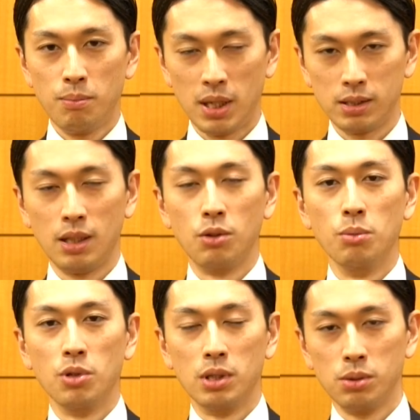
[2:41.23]
パスタという
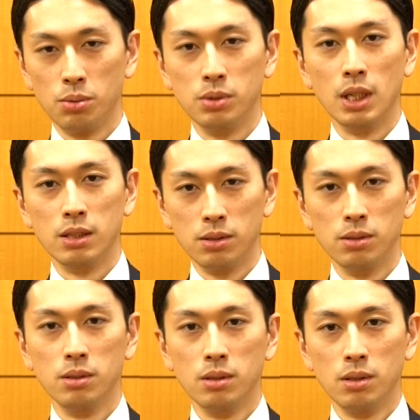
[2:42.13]
ものが存在す
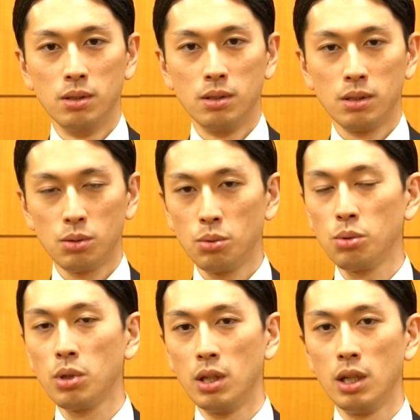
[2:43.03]
るその
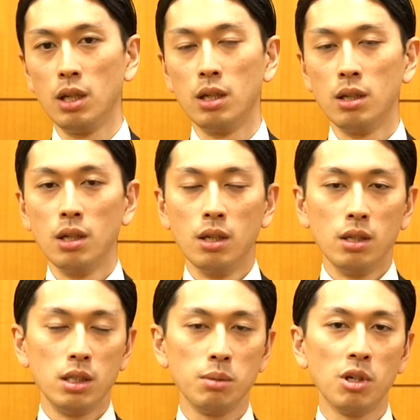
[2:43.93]
時に
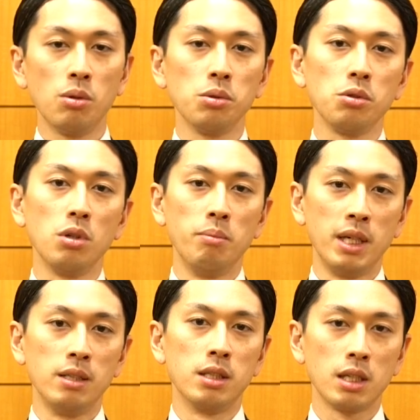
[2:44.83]
一番細い
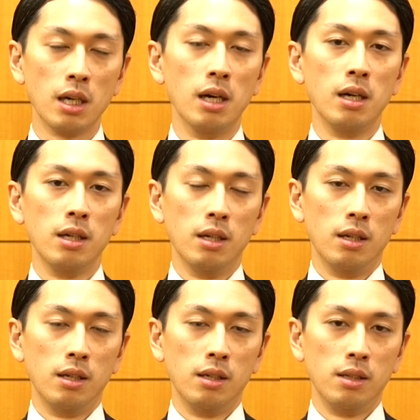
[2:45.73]
麺しか
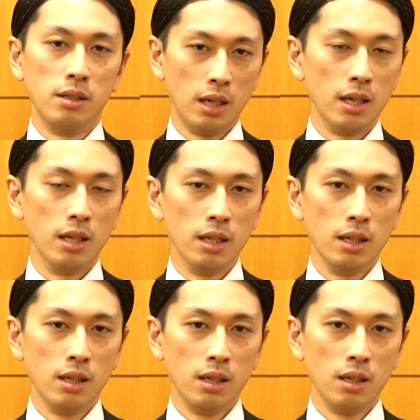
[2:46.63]
ない
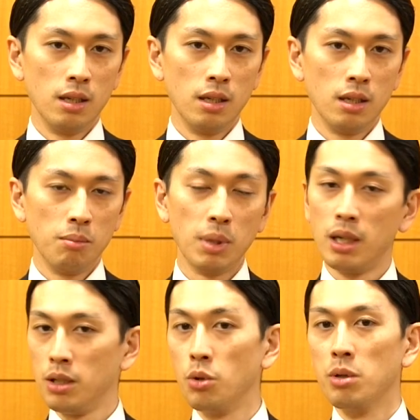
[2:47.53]
場
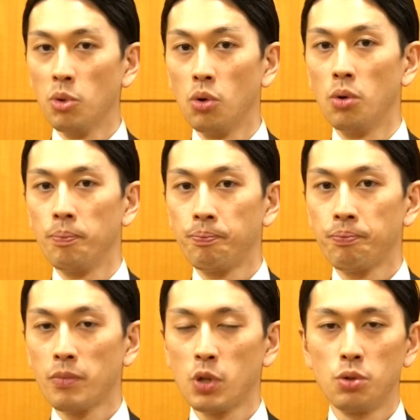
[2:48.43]
合よりも
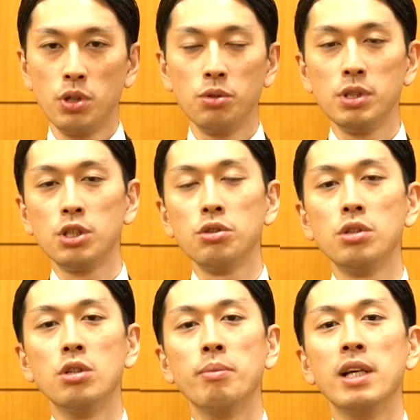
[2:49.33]
そのいろんな種
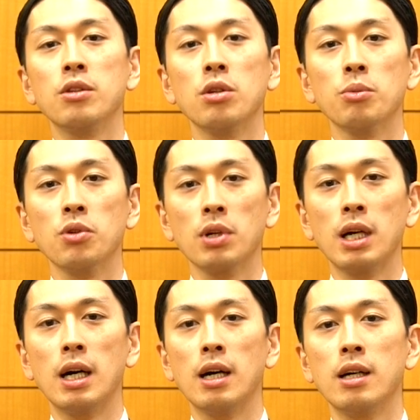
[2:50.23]
類の麺というもの
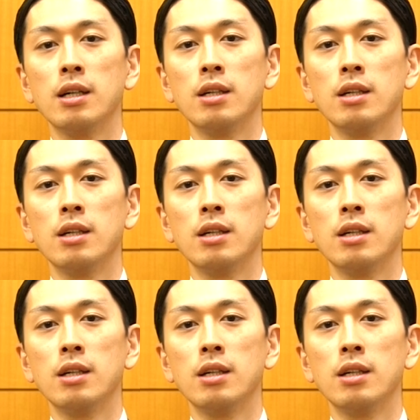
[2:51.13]
が